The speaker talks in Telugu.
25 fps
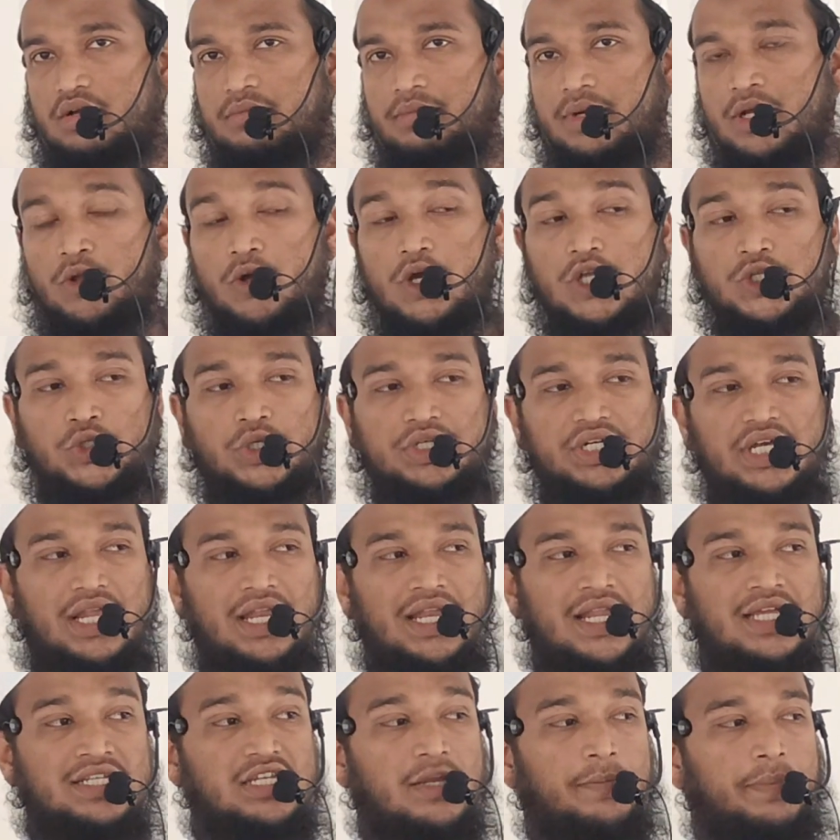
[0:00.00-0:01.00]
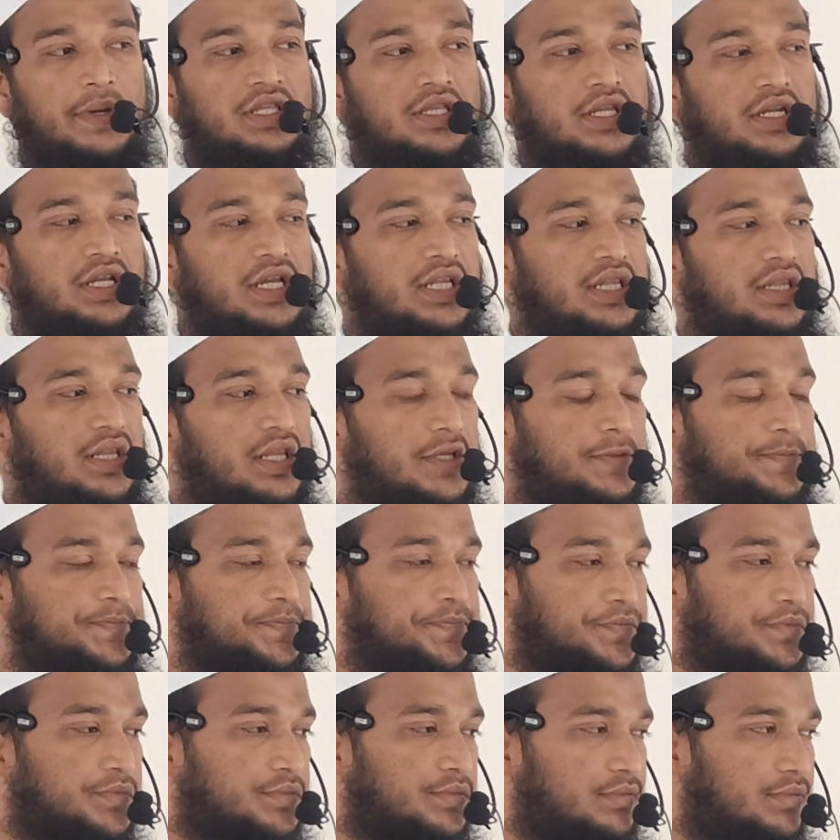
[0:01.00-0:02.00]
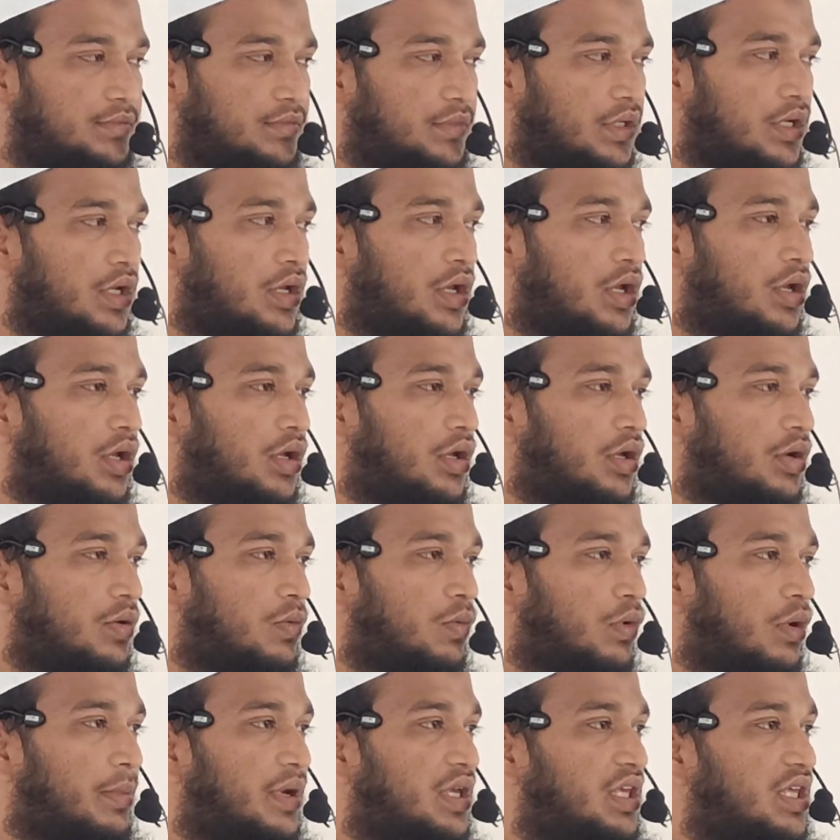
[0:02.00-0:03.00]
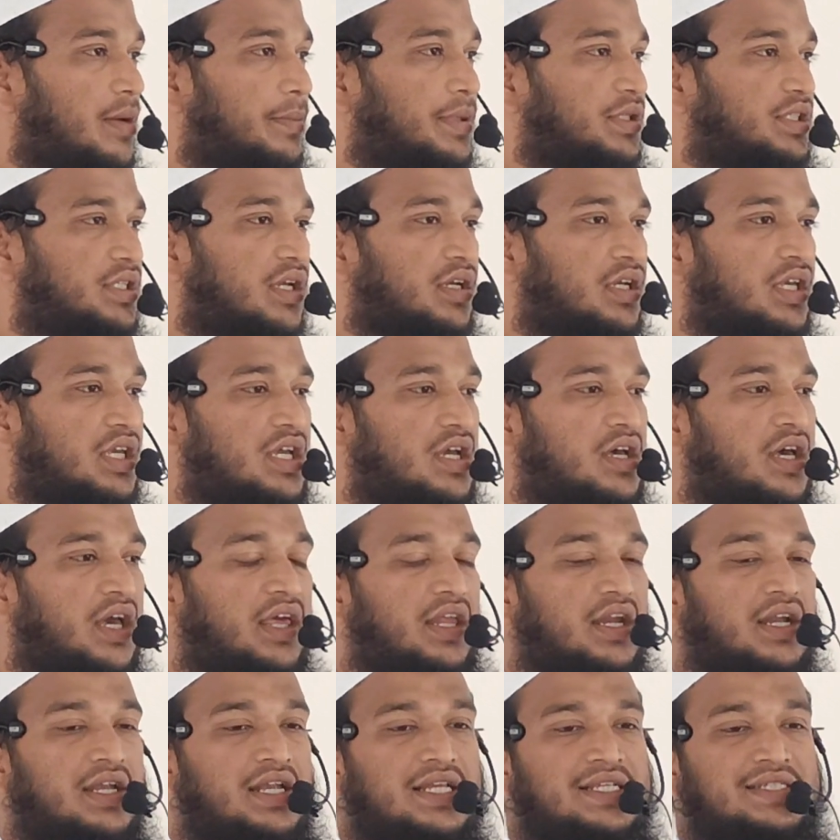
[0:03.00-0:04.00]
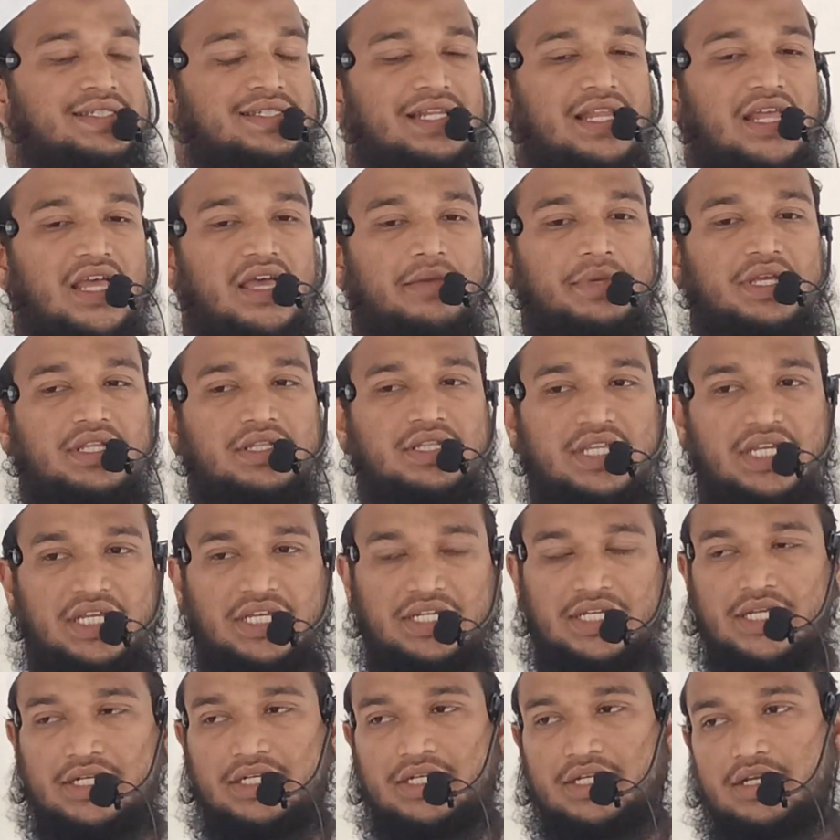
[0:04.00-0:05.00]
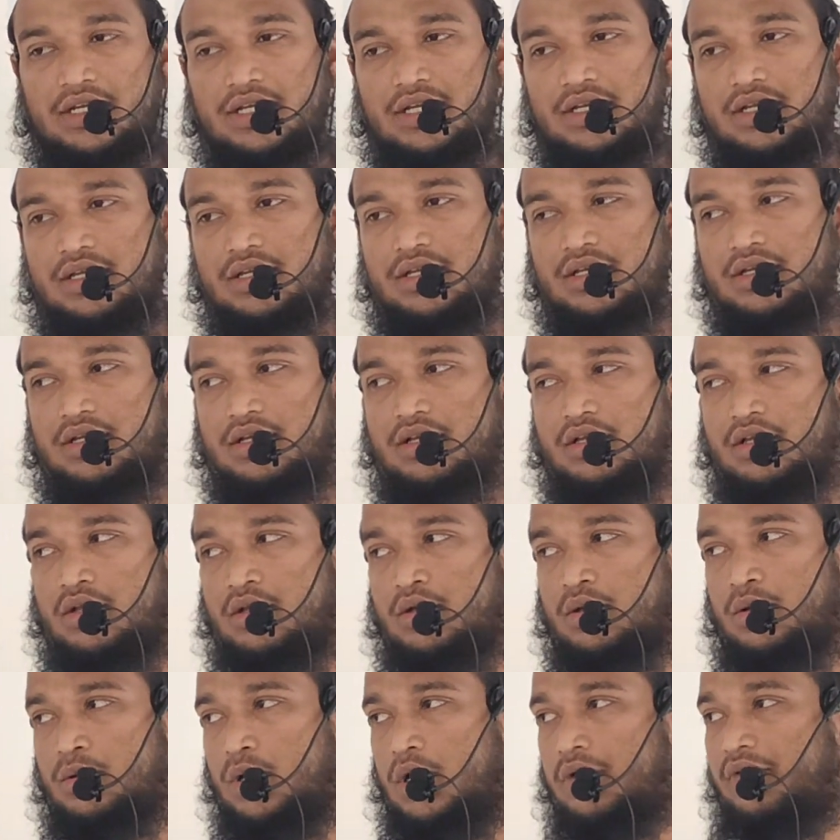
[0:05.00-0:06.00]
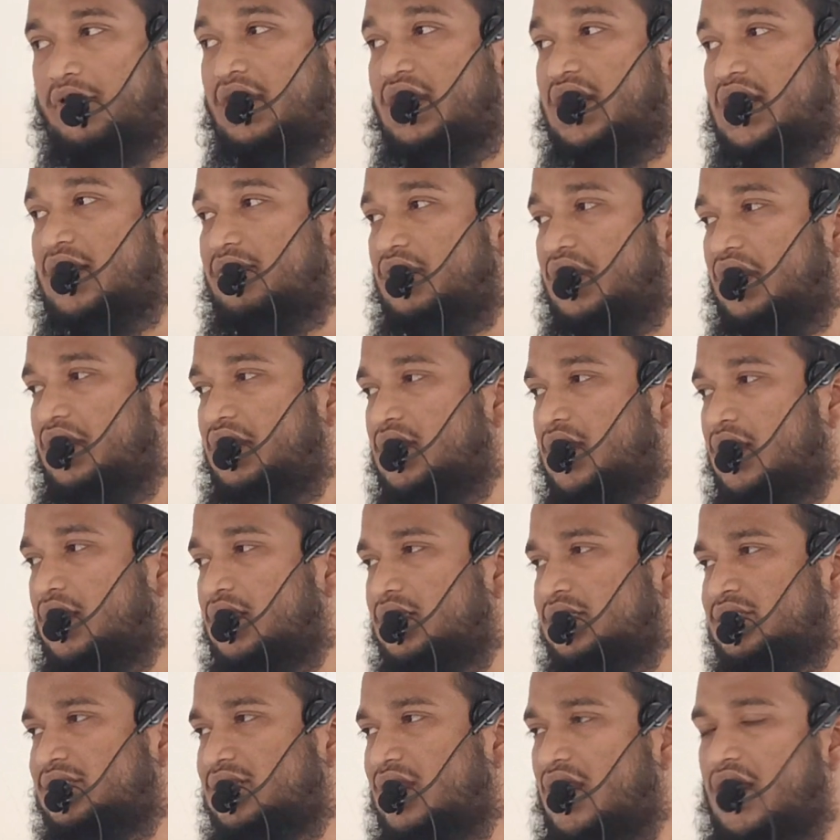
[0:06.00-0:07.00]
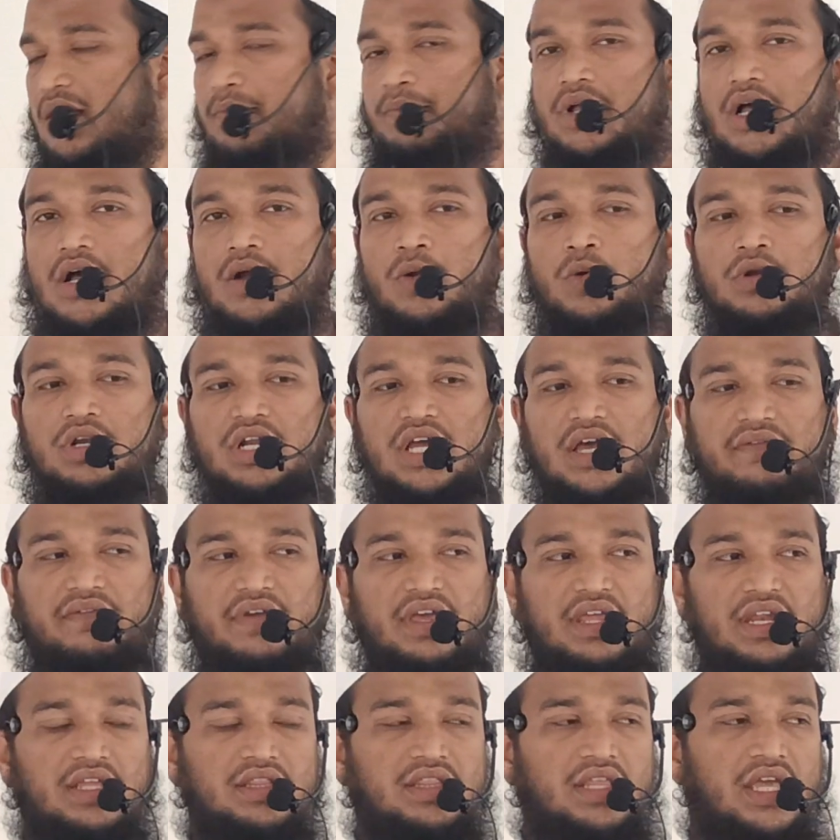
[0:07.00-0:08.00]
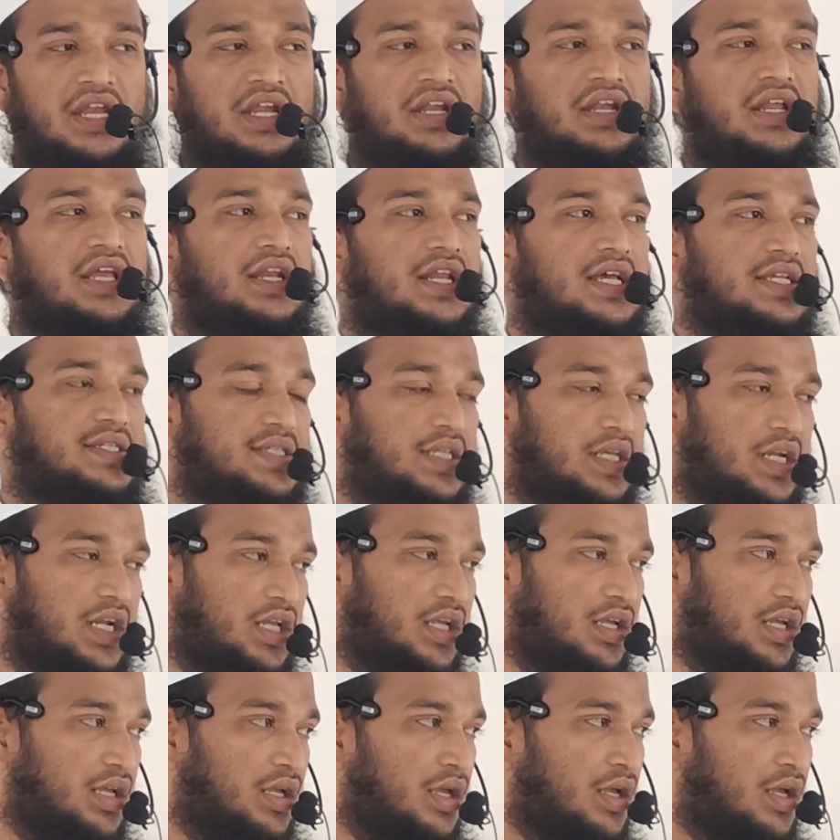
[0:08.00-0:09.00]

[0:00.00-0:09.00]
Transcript: మరొక చోట అల్లాహ్ చెప్పడం జరిగింది ఒమయ్యబతల్ ఇస్లామి దీనన్ ఒకవేళ ఎవరైనా ఇస్లాం కాకుండా వేరే దేనినైనా సరే